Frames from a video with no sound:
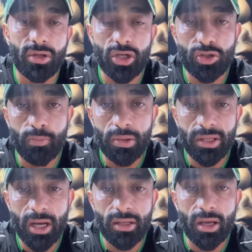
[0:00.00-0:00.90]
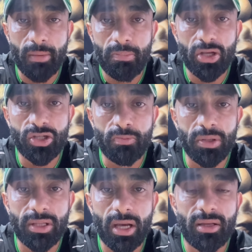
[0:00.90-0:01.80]
Так что питание, опять же,
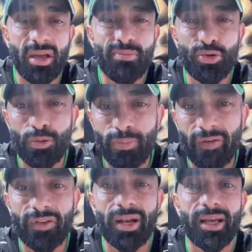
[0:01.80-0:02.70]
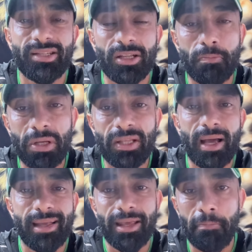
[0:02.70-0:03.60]
питание, я буду повторять это.
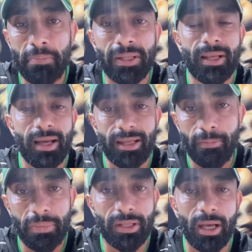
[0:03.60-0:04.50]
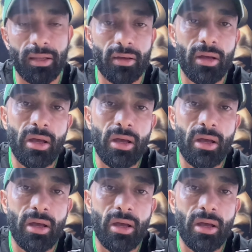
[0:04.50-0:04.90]
Питание, питание, питание.